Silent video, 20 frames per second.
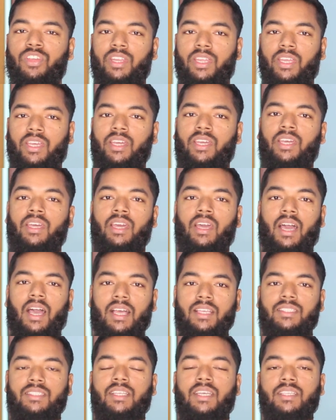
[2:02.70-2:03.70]
ফিরিয়ে
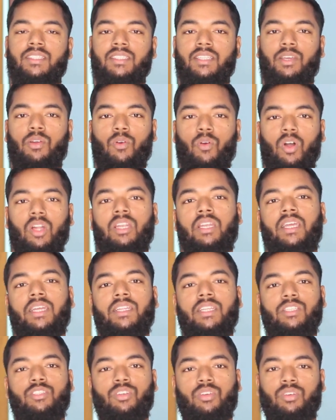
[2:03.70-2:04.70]
আস্তে আস্তে
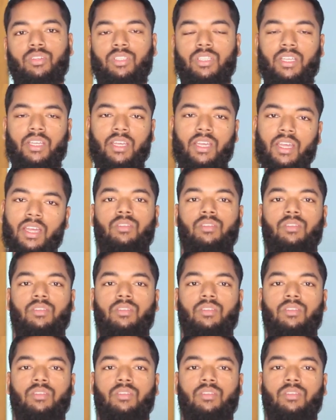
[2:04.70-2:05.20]
অনলাইনের জগতে